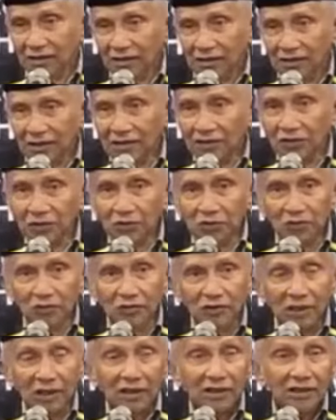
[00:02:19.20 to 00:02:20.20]
tapi
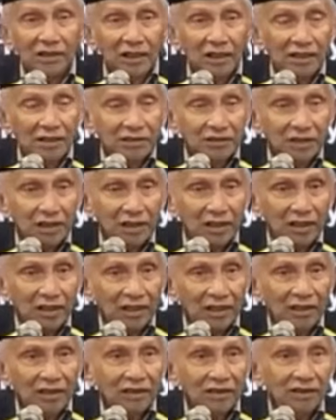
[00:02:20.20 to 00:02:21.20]
sesungguhnya yang dia
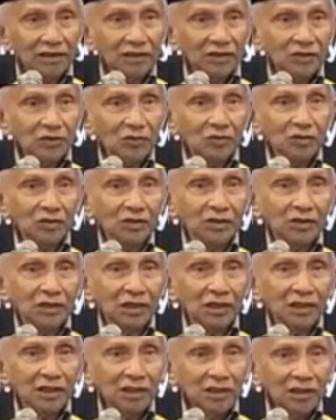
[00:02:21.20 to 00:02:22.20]
kerjakan itu
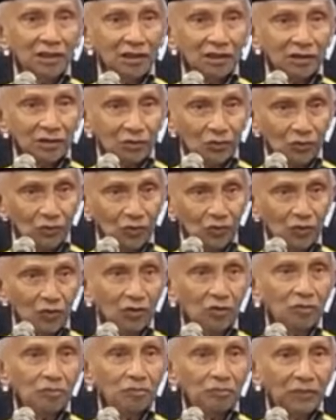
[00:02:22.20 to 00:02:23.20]
dia
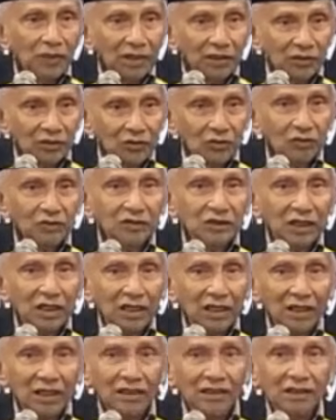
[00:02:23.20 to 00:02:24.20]
tunduk, patuh,
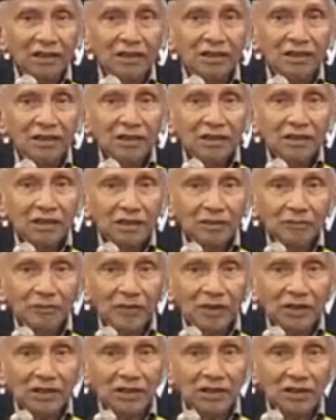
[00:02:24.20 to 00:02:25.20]
taat
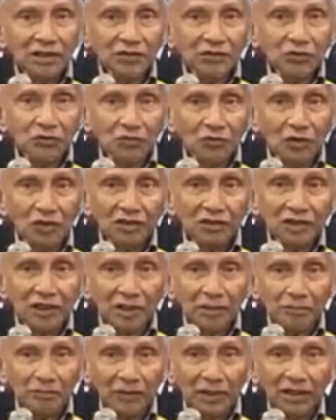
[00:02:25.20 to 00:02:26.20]
kepada Cukong,
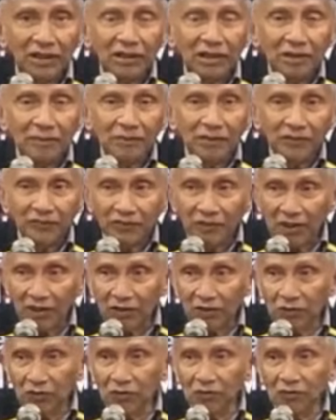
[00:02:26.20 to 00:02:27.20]
Taipan, dan Mafia
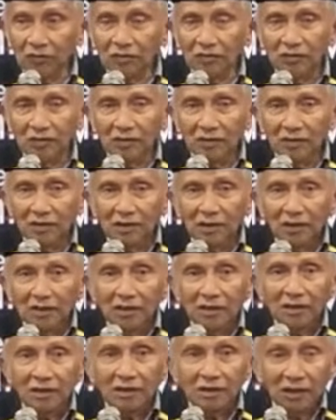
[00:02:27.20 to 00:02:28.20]
itu
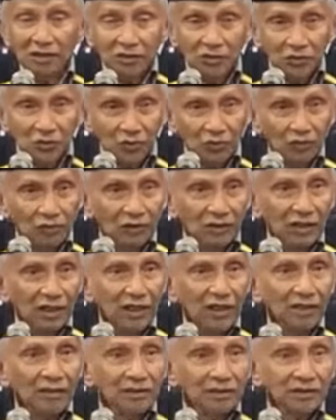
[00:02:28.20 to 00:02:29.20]
dan
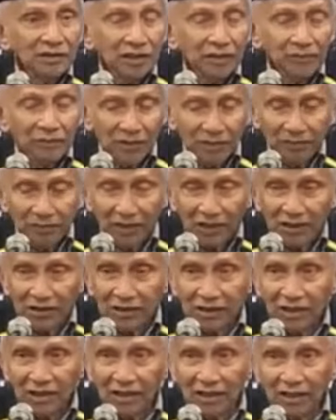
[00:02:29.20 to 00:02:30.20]
sesungguhnya saya pernah
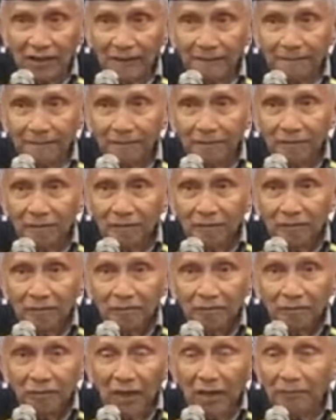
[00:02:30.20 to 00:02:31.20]
mengatakan
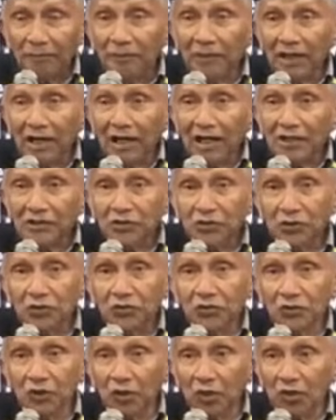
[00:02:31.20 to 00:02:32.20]
Bapak Asuh
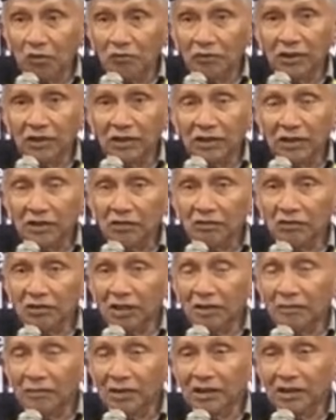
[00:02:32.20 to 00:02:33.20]
Jokowi itu
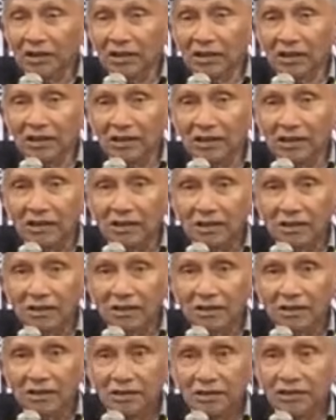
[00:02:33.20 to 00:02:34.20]
namanya
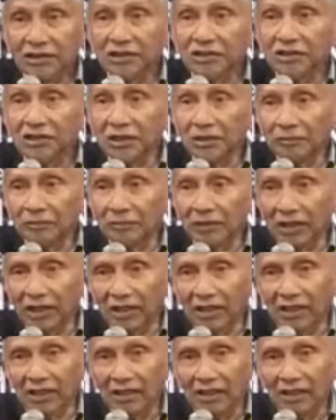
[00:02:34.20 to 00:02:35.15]
Xi Jinping.